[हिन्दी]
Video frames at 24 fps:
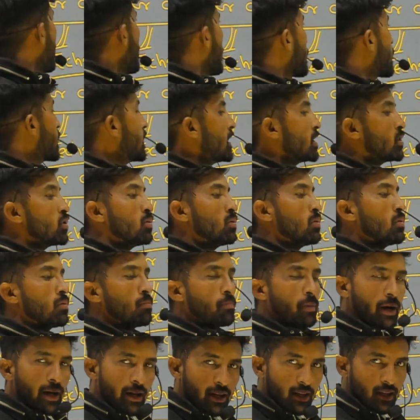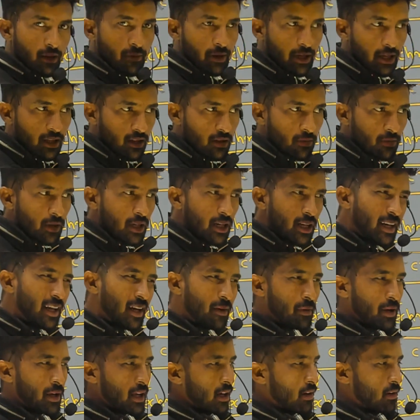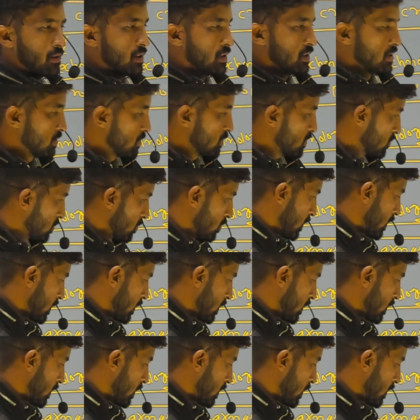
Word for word: कि ये तो बाहर की बात थी इंडिया में क्या हुआ तो सुनो